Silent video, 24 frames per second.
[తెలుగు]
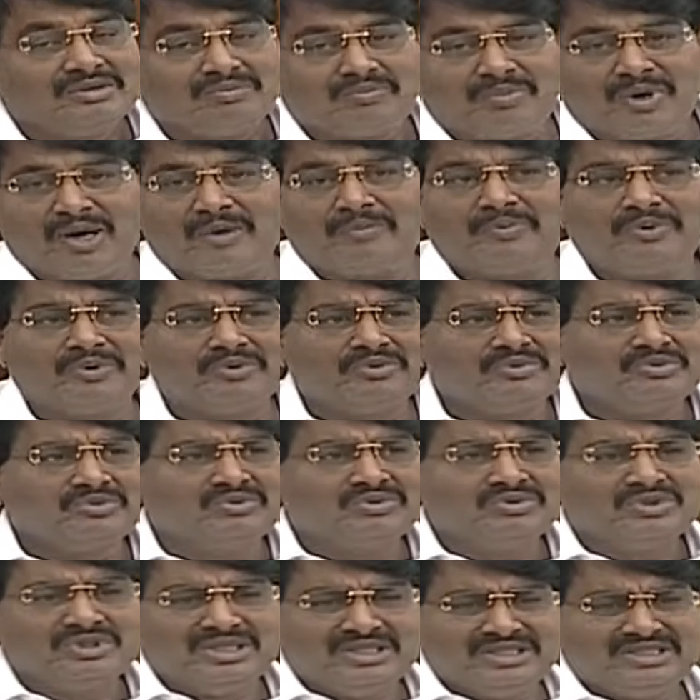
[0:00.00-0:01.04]
పాపం
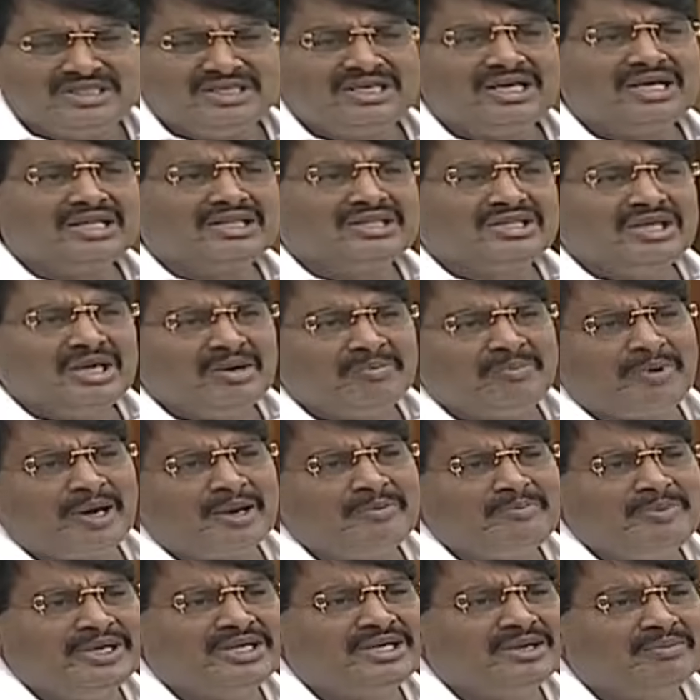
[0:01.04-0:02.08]
నిజంగా దీపాలు
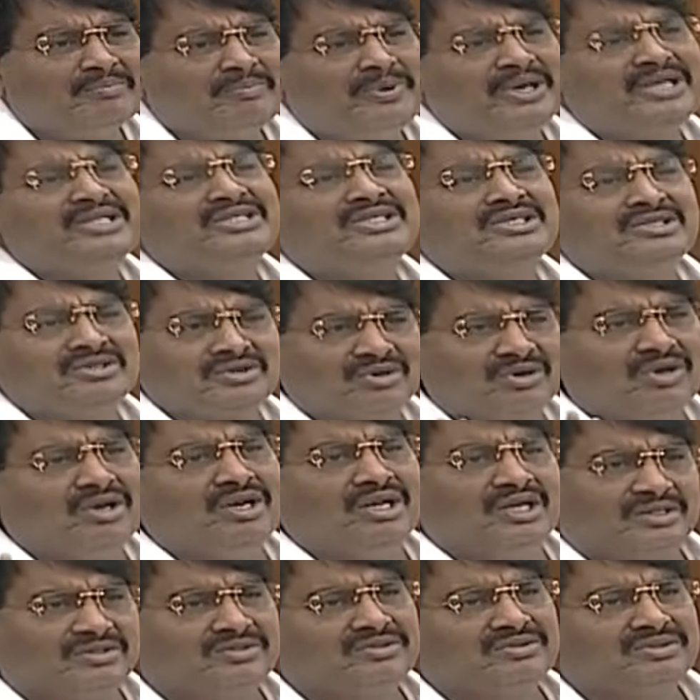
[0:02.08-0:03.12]
పెట్టే పరిస్థితి కూడా
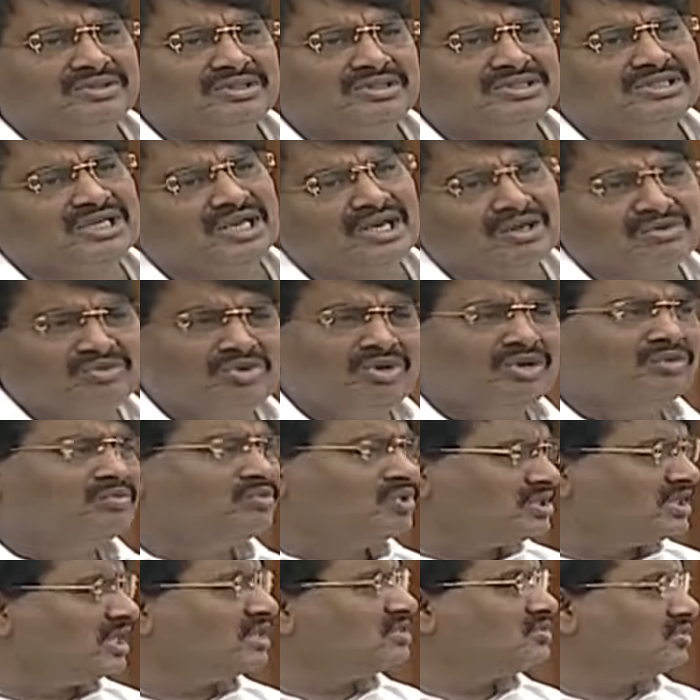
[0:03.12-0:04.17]
లేదు చాలా గుళ్ళు
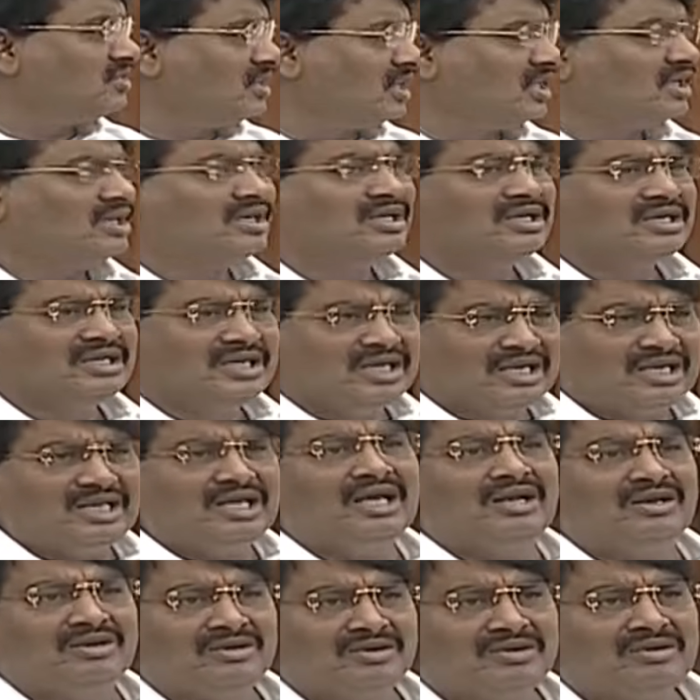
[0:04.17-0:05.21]
మూసేసి ఉన్నాయి ఈ
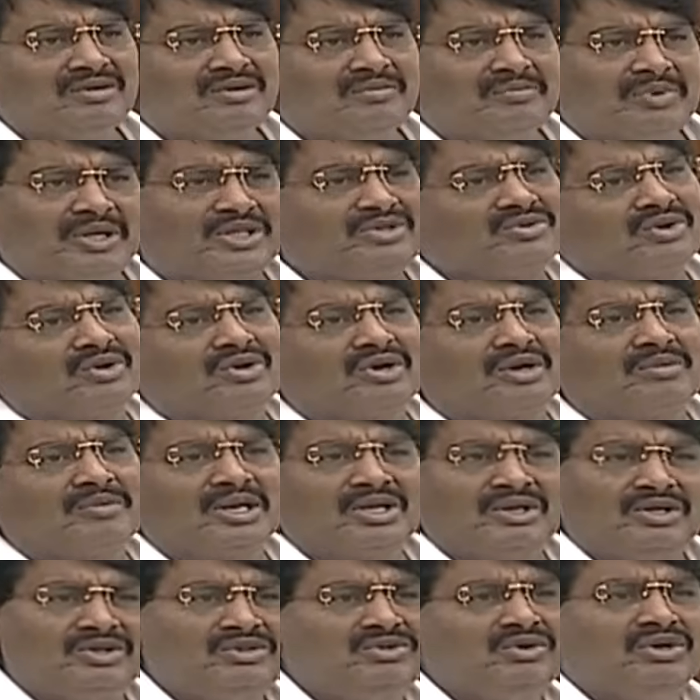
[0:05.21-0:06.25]
రియల్ ప్రతి ఒక్కరు మన
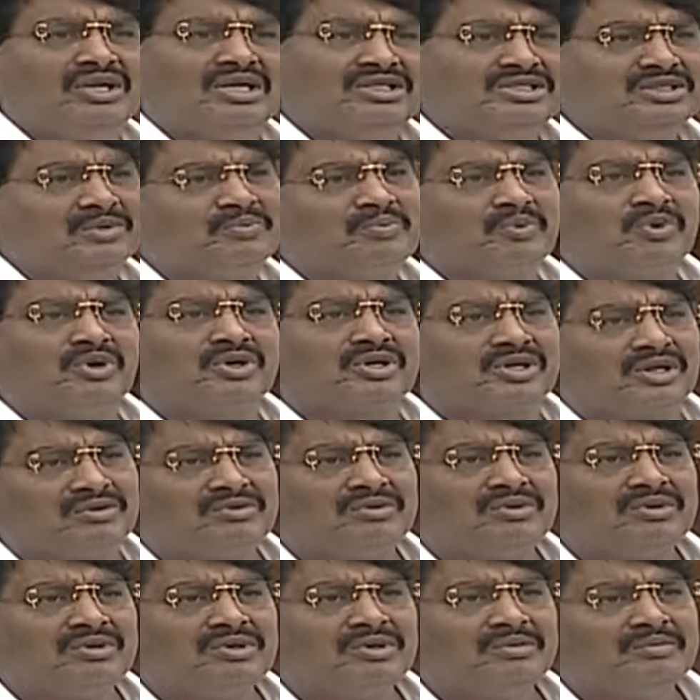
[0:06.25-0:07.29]
హిందువులని చెప్పుకుంటాం
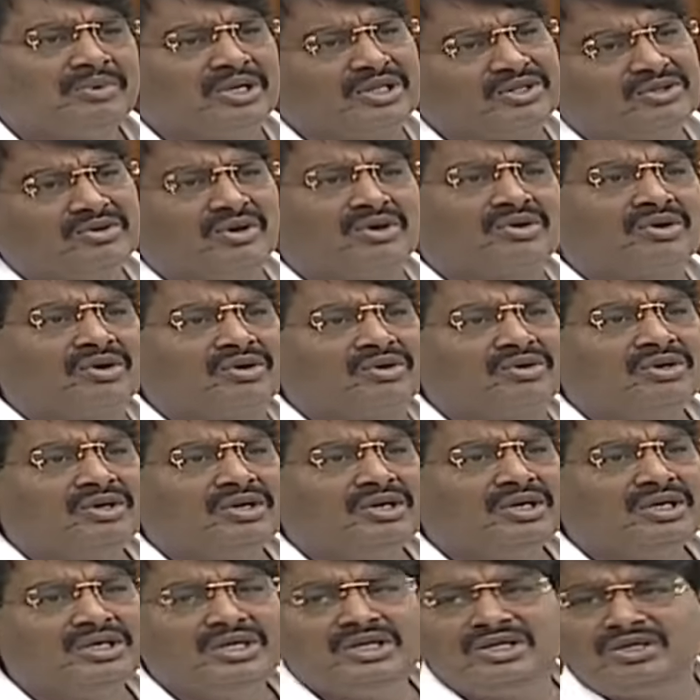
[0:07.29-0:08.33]
ప్రతి ఒక్కరు
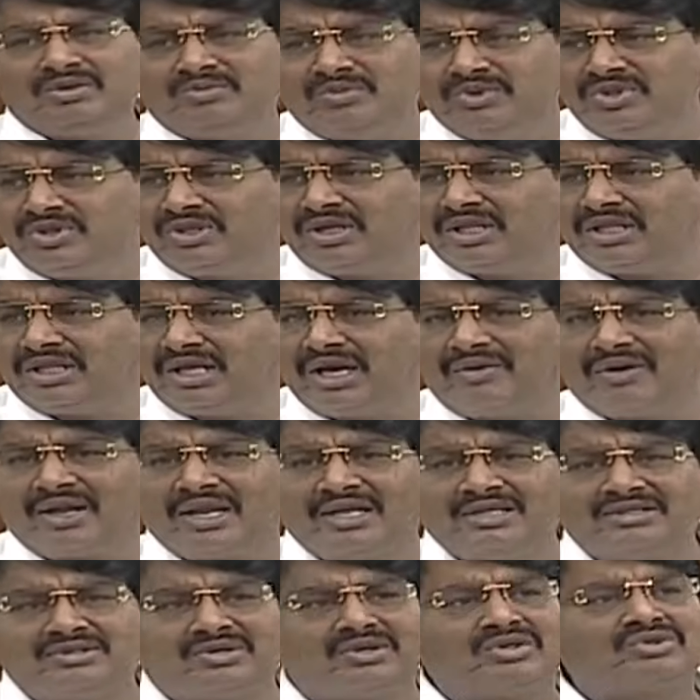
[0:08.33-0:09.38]
ఇంటి ముందుండే
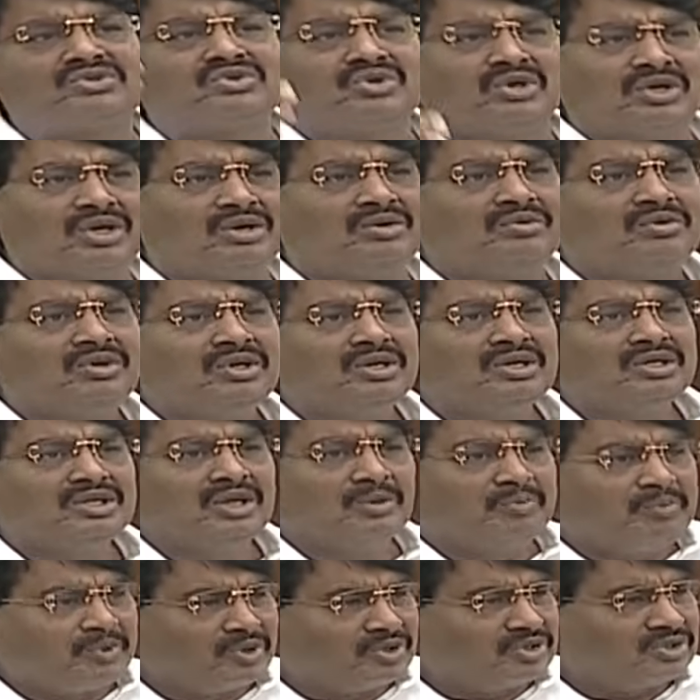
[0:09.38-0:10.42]
దేవాలయాన్ని కూడా చూడం
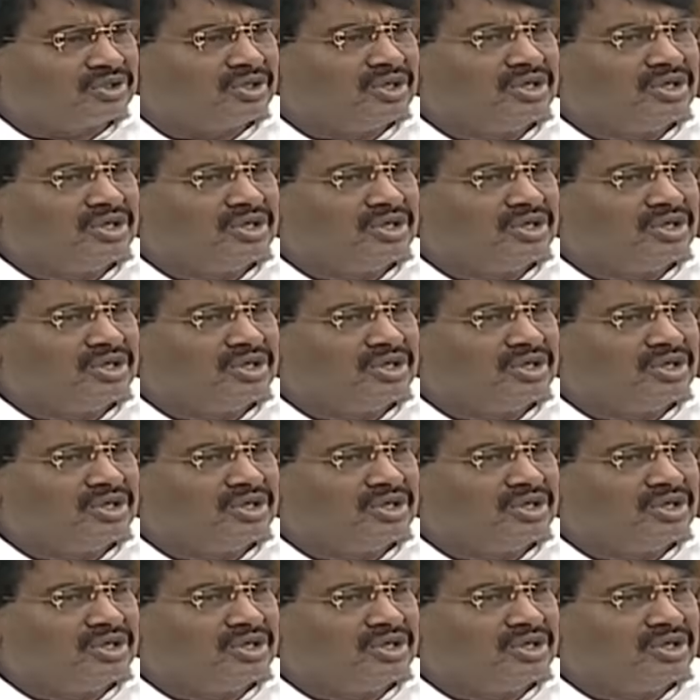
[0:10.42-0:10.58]
ఎప్పుడు